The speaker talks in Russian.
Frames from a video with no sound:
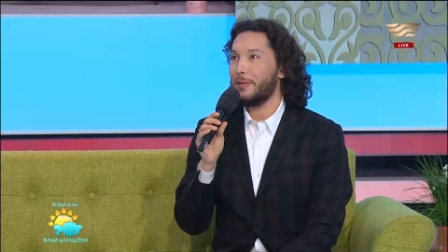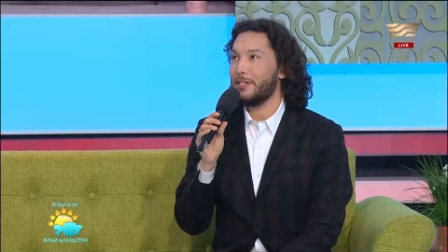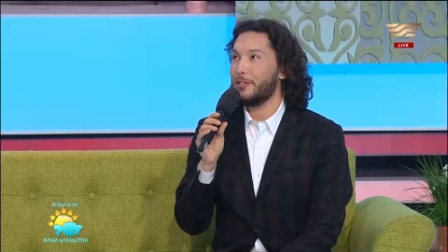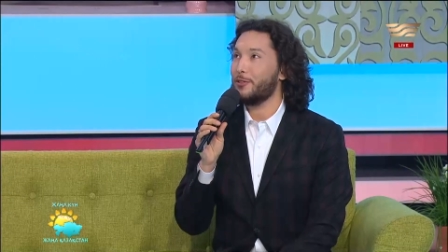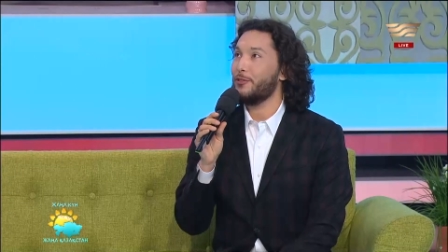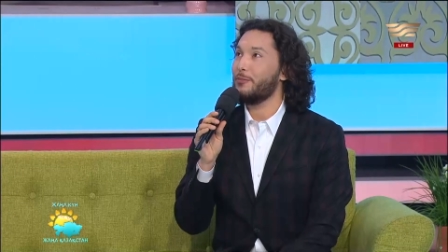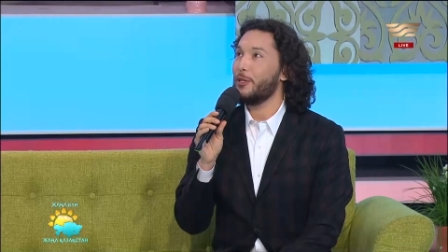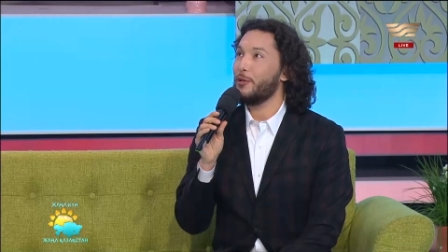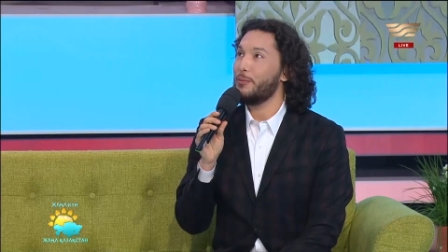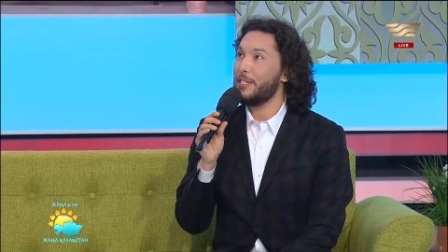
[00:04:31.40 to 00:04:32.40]
как, произошло как... в
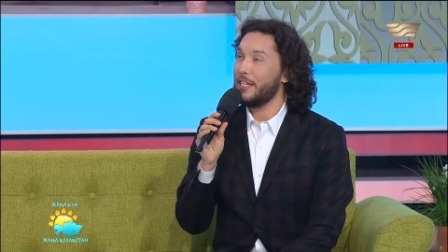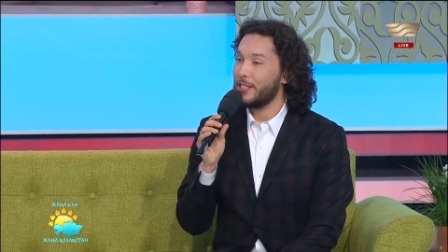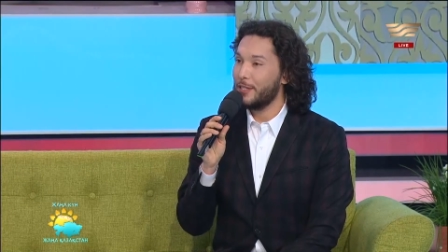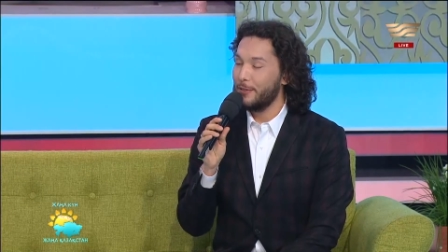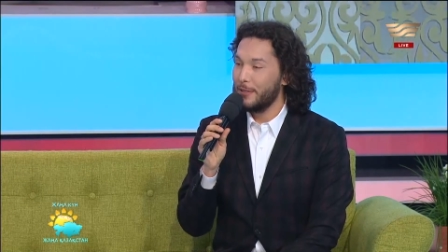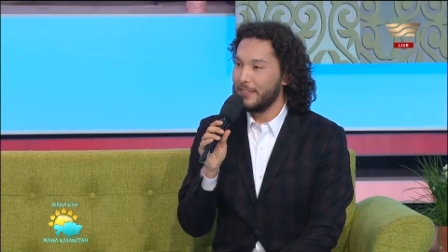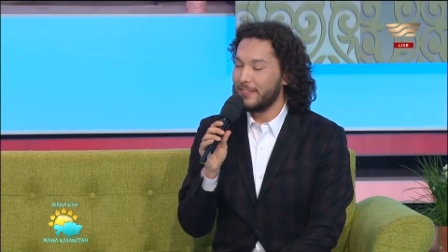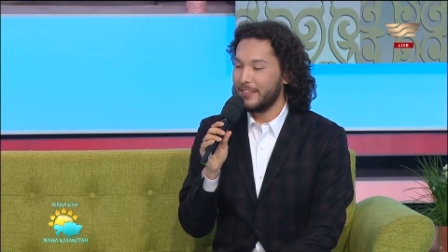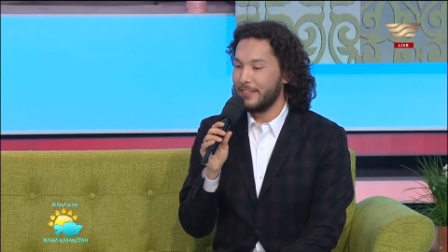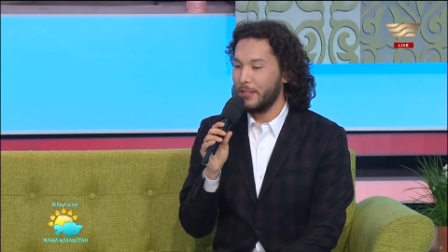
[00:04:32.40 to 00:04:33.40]
моем детстве.
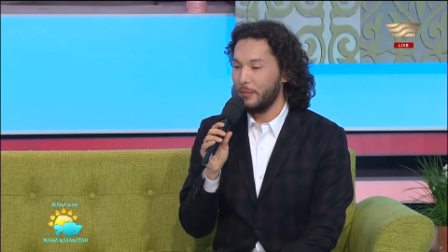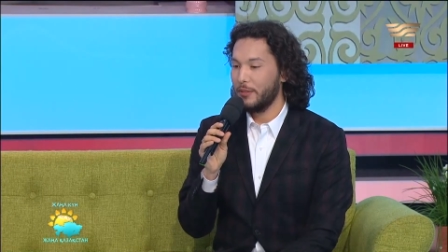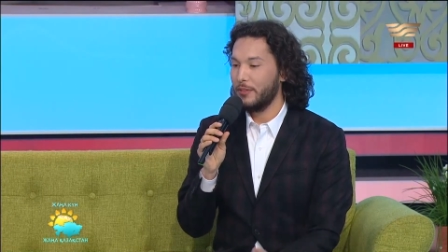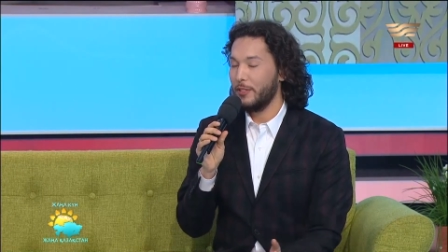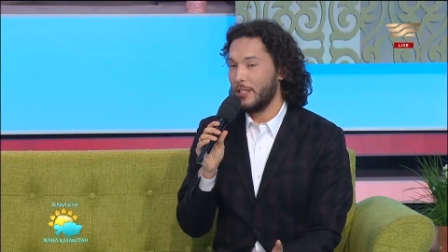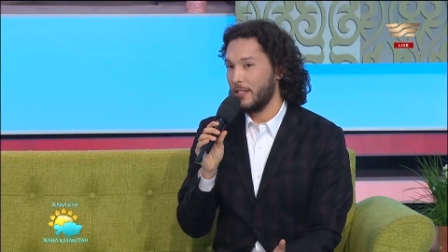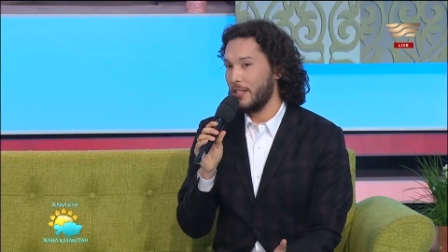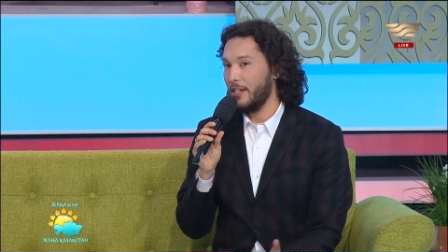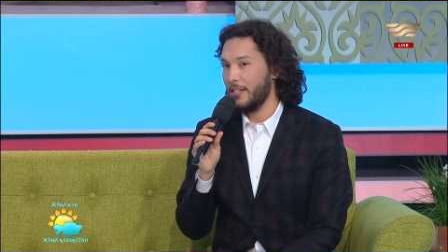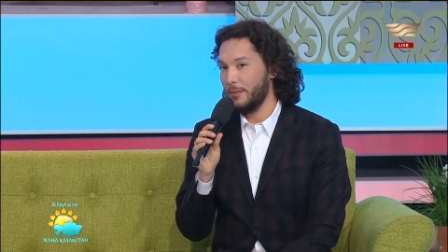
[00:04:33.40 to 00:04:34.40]
А, я был
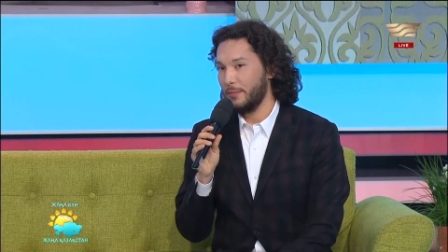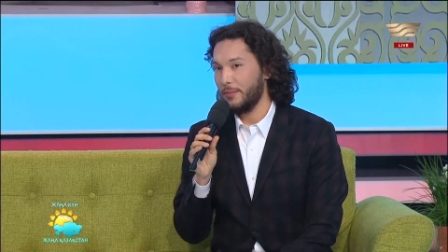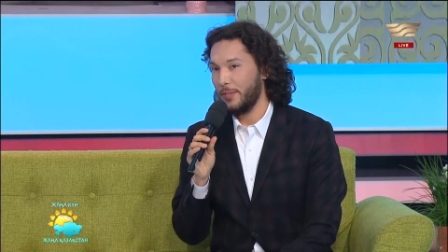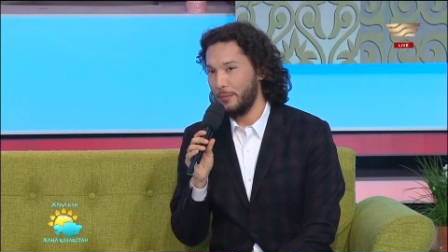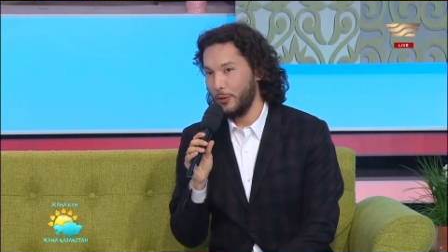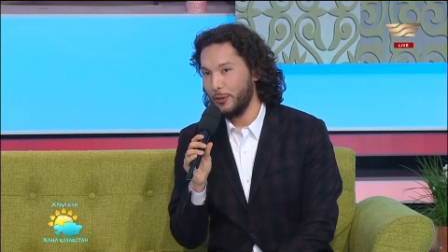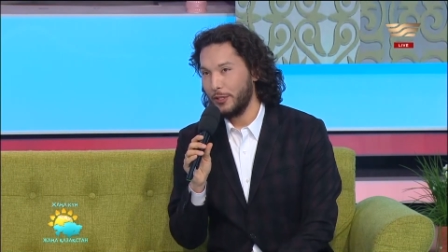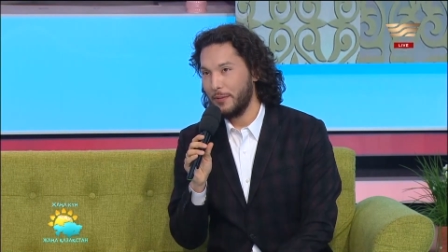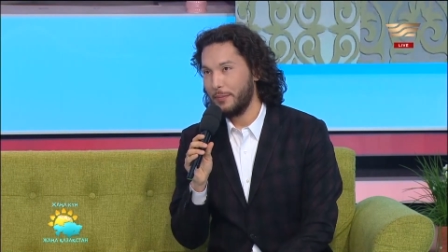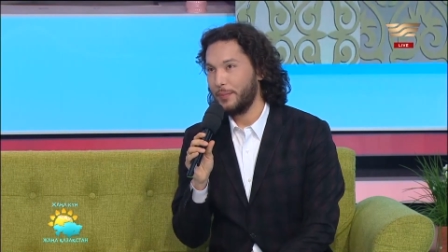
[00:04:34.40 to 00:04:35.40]
12-летним
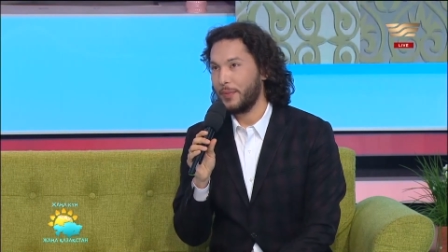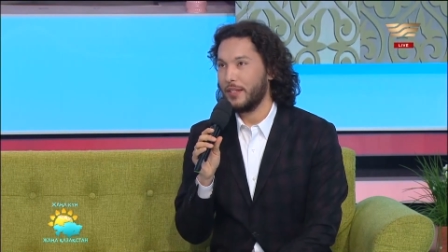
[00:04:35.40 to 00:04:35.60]
ребенком,